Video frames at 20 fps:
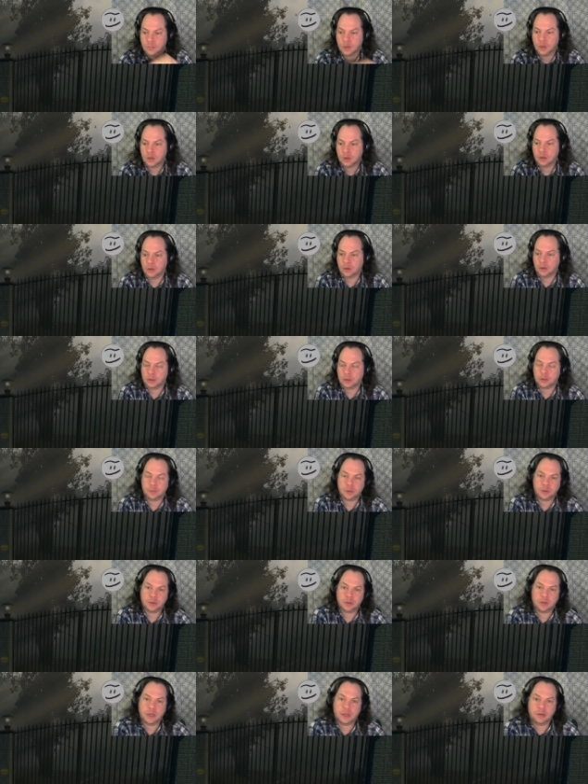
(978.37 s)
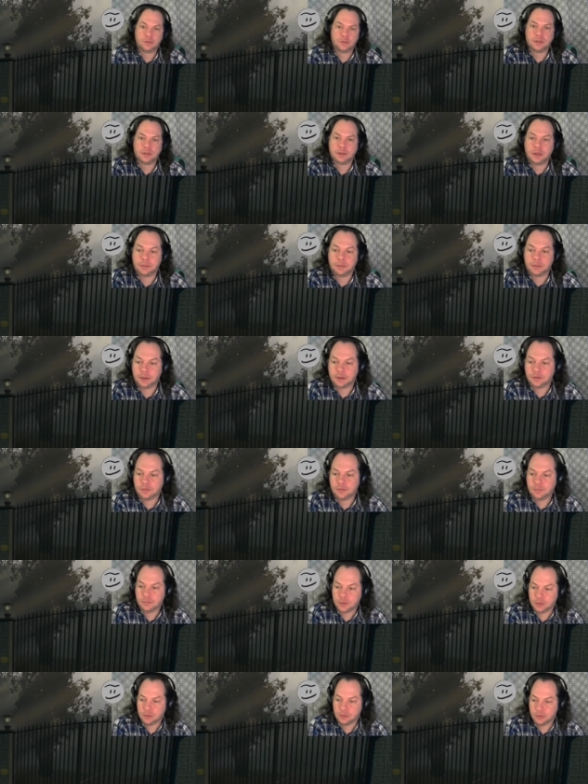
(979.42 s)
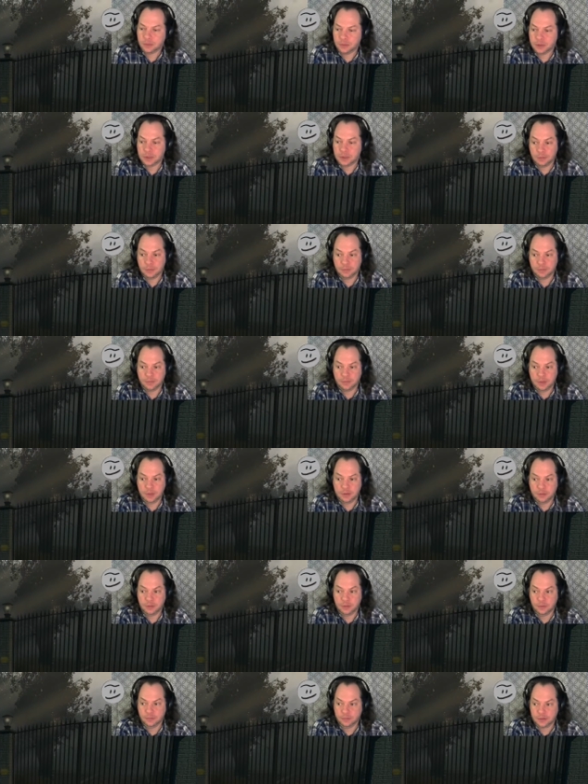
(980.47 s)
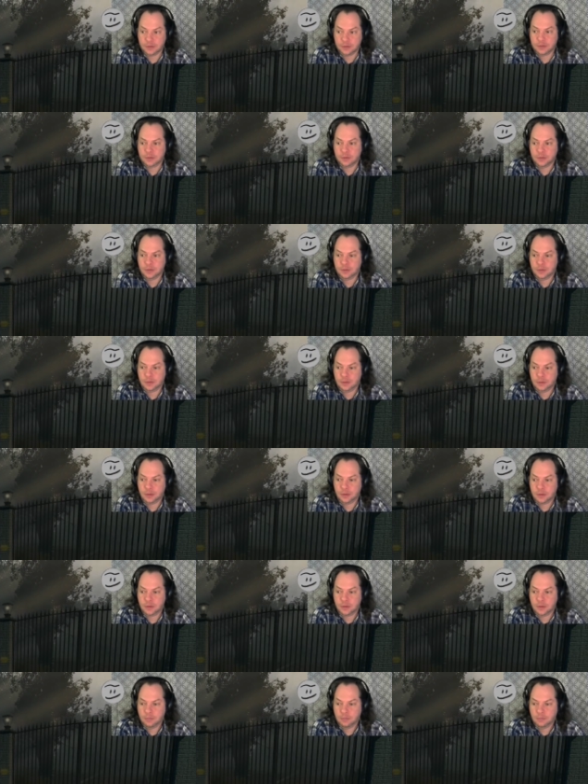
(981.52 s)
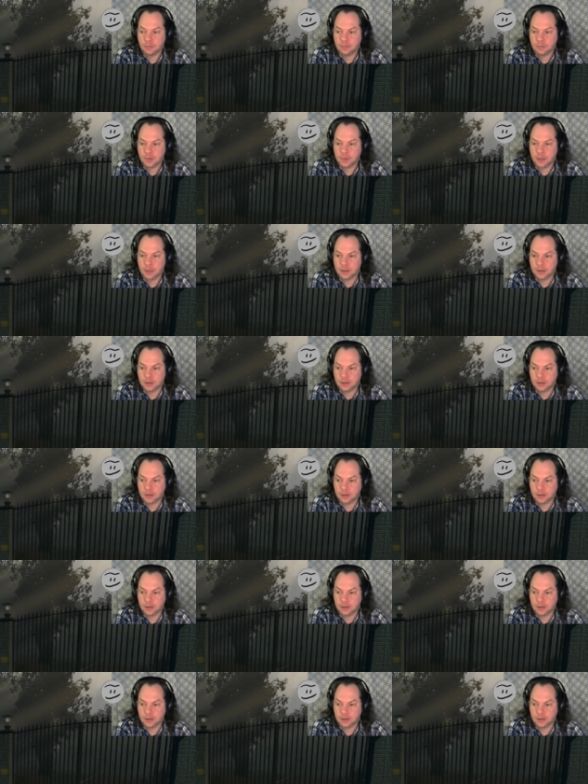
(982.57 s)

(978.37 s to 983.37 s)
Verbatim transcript: So, jetzt habe ich ein Stück Kletterpflanze abgerissen. Mal gucken, ob ich damit vielleicht irgendwas ändern kann.